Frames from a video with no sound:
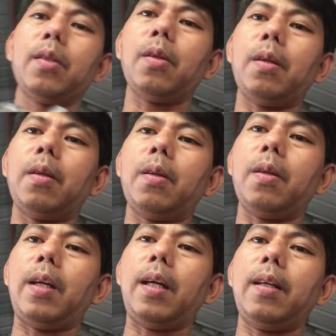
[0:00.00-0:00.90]
So,
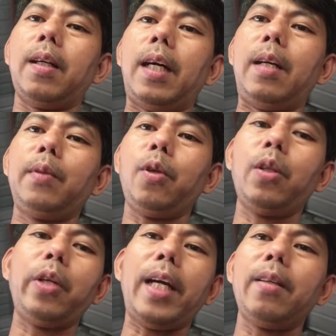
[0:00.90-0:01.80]
alam nyo
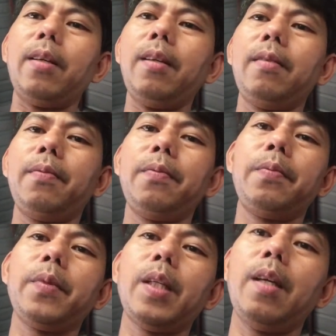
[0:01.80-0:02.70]
kung ano yan, no?
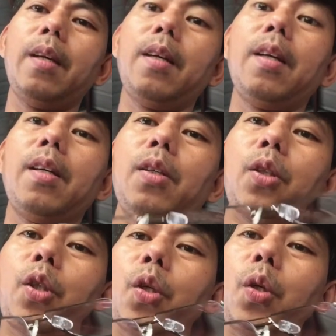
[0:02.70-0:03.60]

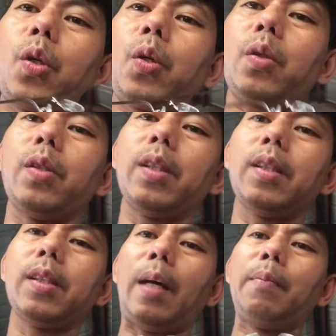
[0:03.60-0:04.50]
Yung
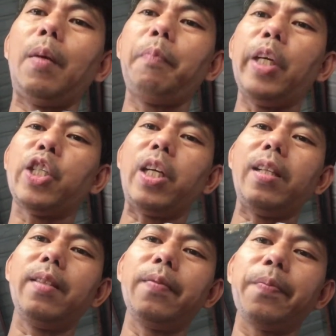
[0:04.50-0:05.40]
tab ng face
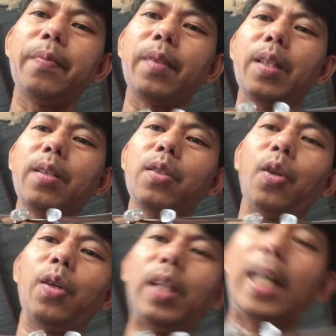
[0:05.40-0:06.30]
shield.
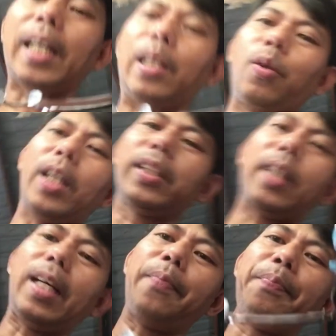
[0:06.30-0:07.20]
So, ilalagay ko lang
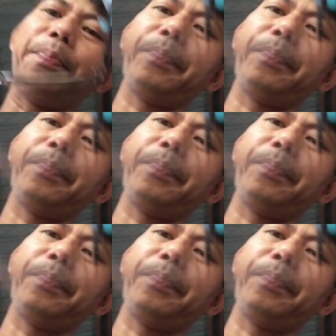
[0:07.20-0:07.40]
siya diyan.